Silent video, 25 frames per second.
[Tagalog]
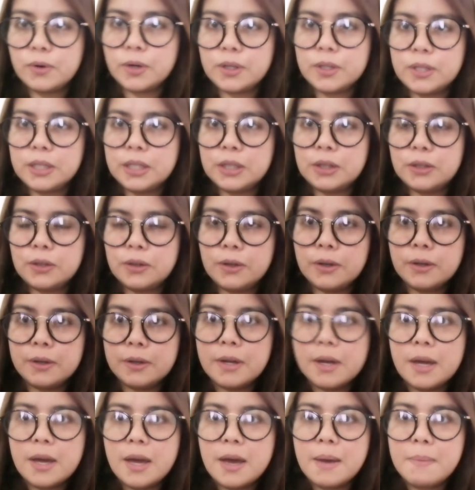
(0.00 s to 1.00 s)
ko kayo dito.
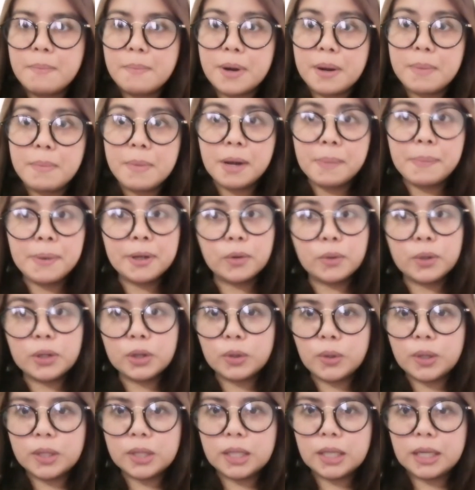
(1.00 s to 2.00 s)
Para
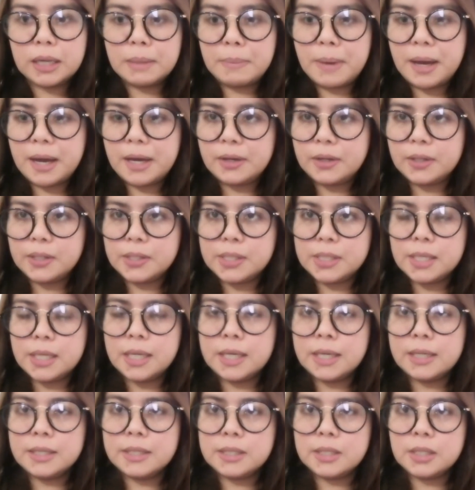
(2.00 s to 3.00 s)
makapagkwentuhan tayo na maayos.
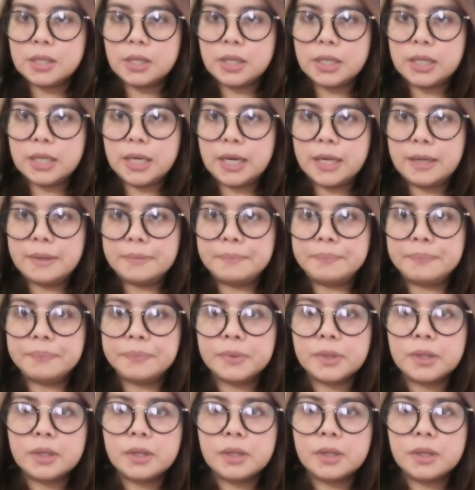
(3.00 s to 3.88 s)
So, ayan.